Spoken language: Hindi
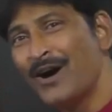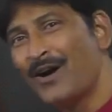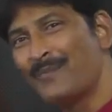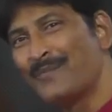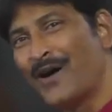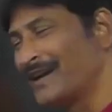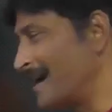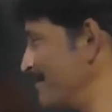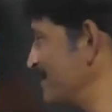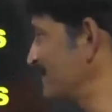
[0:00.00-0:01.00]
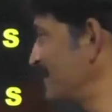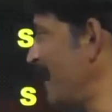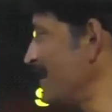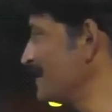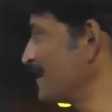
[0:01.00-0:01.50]
और पॉलीगैमस क्या
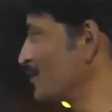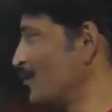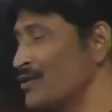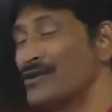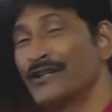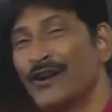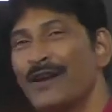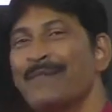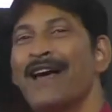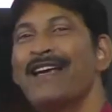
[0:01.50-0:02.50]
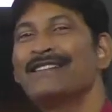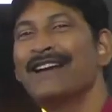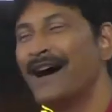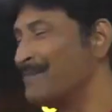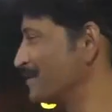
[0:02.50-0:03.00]
ये दोनों सिनोनिम है या
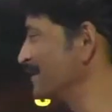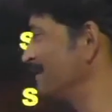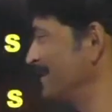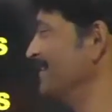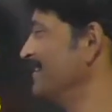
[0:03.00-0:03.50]
अपोजिट है